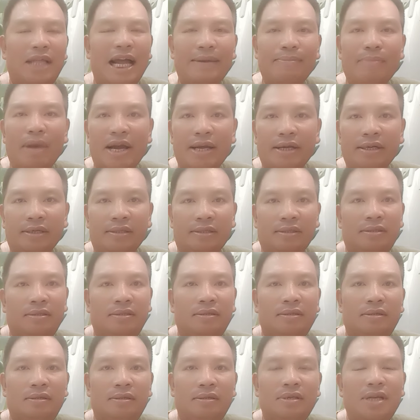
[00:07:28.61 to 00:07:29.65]
thanh bình
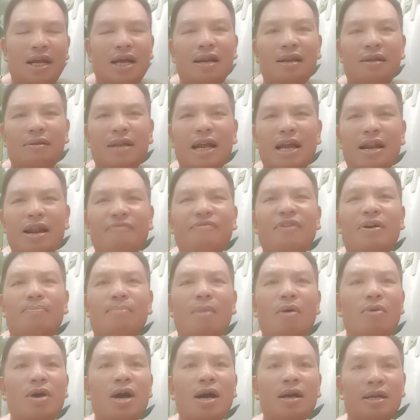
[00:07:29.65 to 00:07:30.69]
nên đấy là Phật
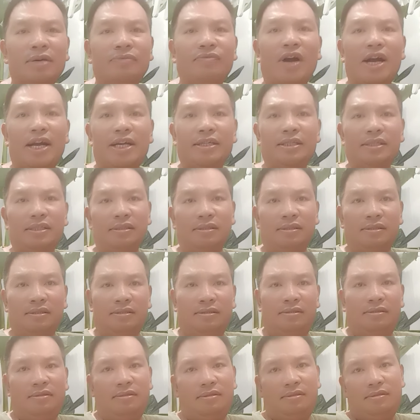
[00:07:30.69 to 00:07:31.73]
mong ước như vậy chứ
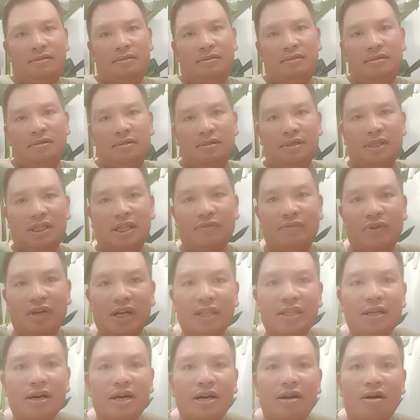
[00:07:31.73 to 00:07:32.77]
tại
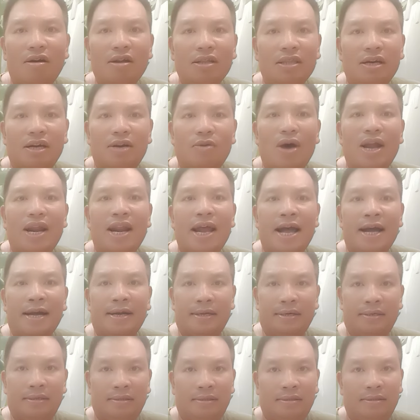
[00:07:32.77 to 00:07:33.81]
vì cái thời đó thời loạn
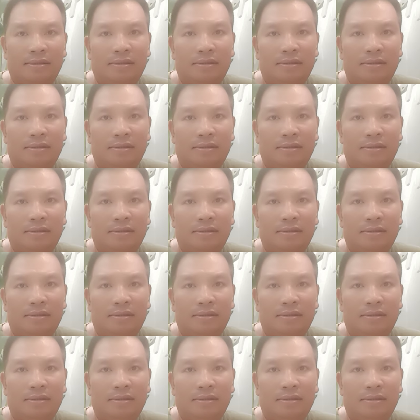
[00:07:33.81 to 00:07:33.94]
lạc